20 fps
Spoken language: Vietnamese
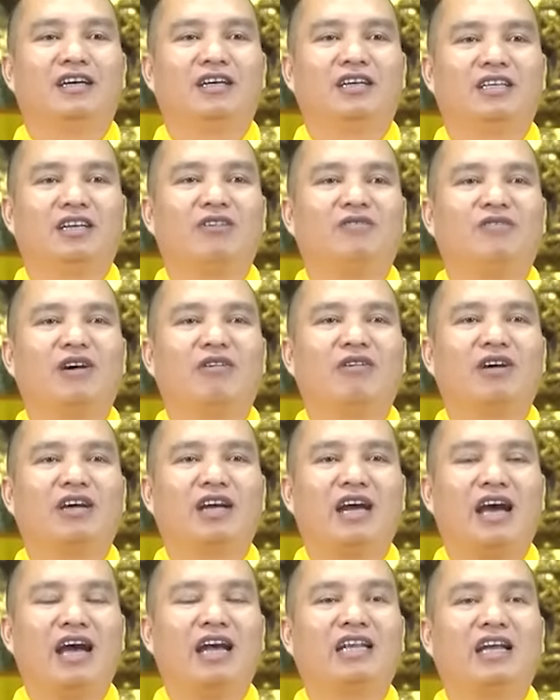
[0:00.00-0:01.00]
trong vòng
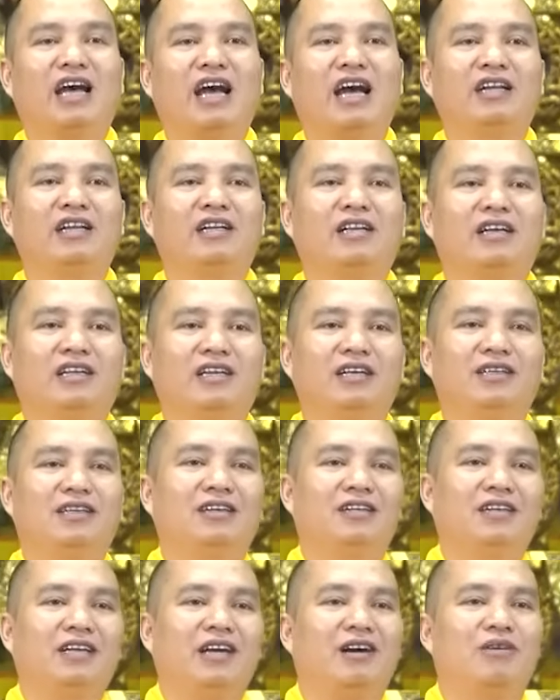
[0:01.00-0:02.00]
2 tháng để
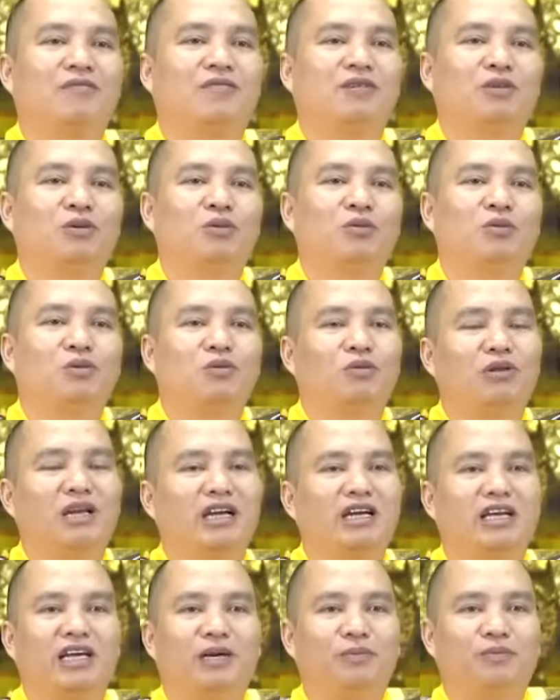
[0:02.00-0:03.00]
đi học và tụng chú
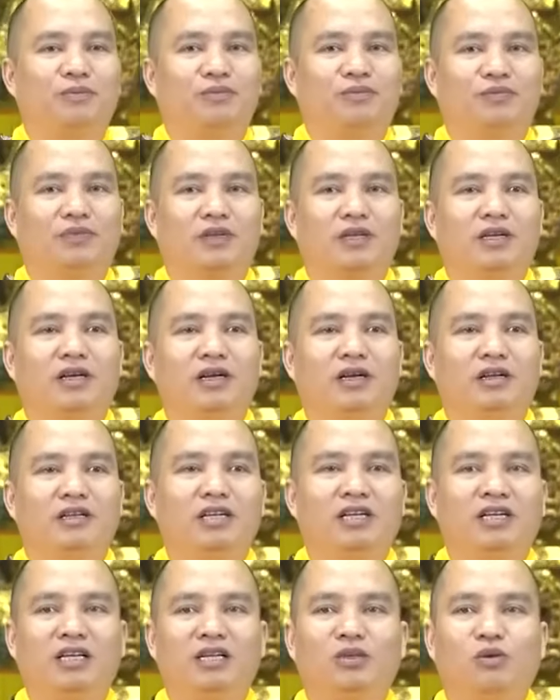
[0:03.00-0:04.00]
Lăng Nghiêm.
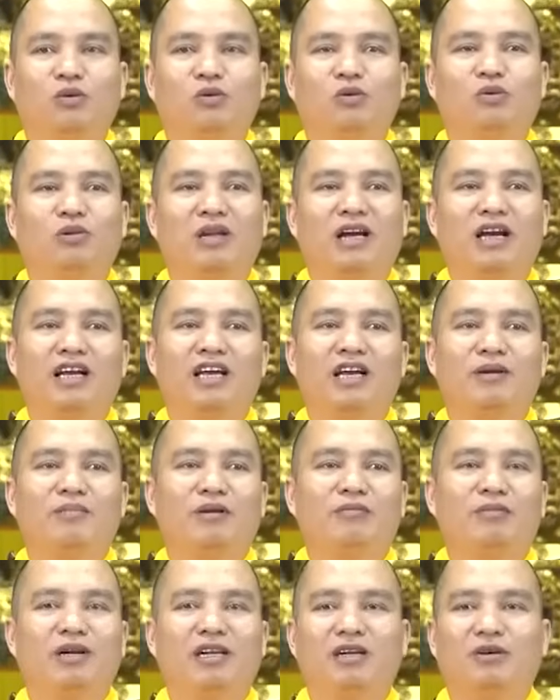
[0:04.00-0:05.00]
Nhưng khi tụng chú Lăng Nghiêm
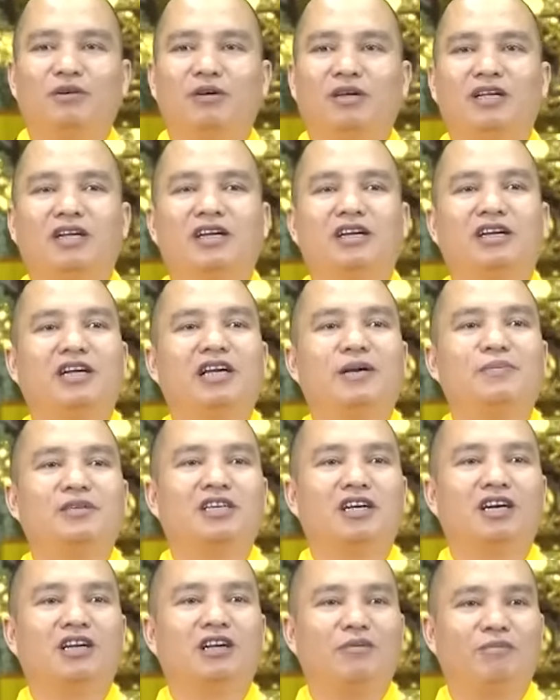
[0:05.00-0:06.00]
bắt đầu nghiệp
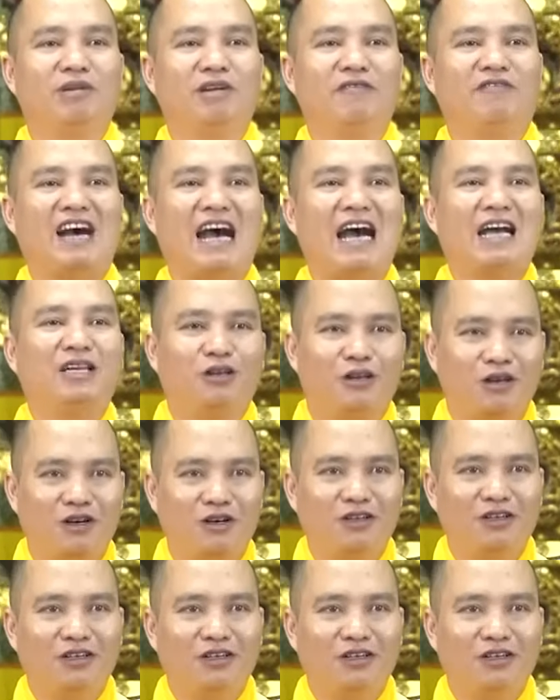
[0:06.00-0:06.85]
chướng nó mới phá cho,